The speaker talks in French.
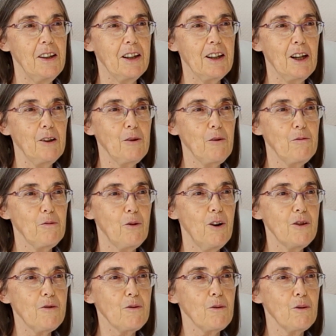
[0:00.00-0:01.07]
Et
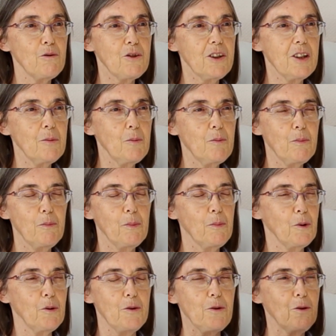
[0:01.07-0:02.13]
quelquefois, selon ce qui
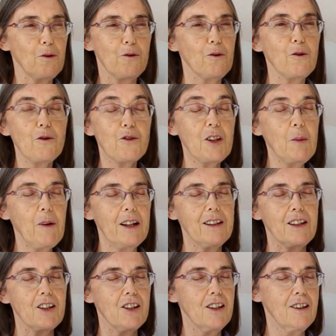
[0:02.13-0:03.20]
est,
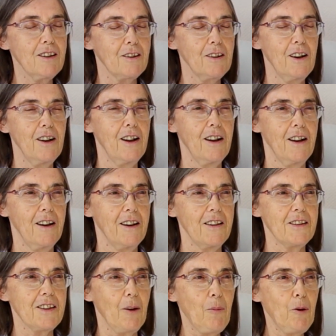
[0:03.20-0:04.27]
partagé, euh,
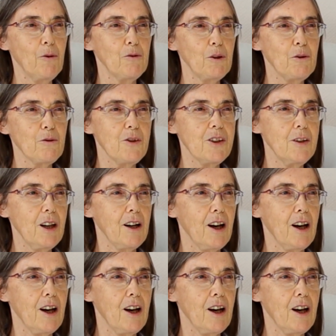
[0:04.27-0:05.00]
ça provoque aussi